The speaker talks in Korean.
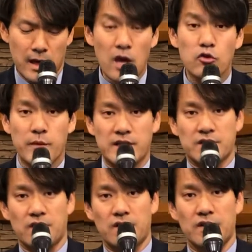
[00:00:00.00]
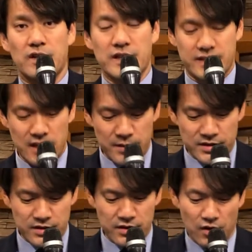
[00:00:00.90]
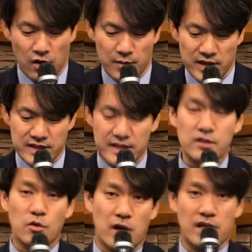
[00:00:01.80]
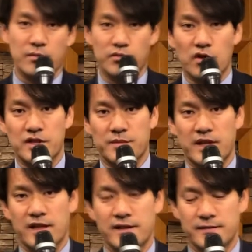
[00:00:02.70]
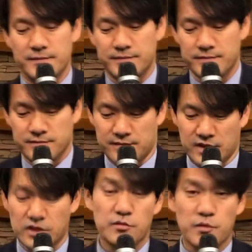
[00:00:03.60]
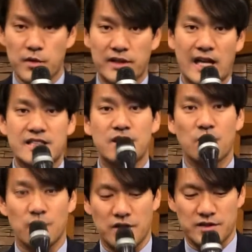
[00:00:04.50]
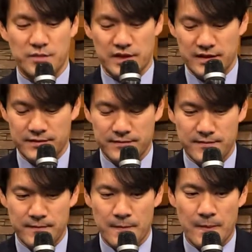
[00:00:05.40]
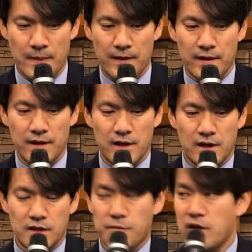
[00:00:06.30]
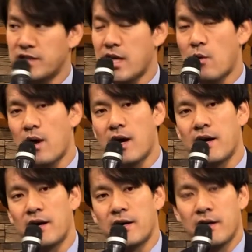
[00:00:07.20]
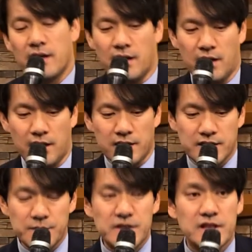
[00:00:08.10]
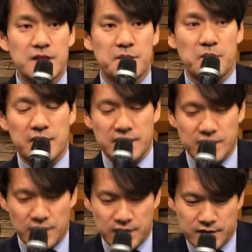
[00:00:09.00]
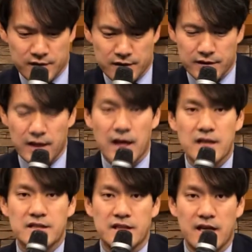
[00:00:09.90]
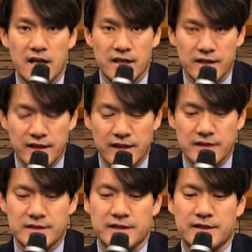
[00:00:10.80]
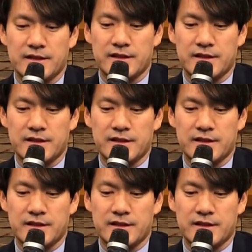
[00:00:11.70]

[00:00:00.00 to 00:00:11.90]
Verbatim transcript: 애굽에서 이스라엘 백성이 경험한 신관은 무엇입니까? 그것은 분명 다신론이었습니다. 특별히 새와 짐승을 비롯해서 태양신에 이르기까지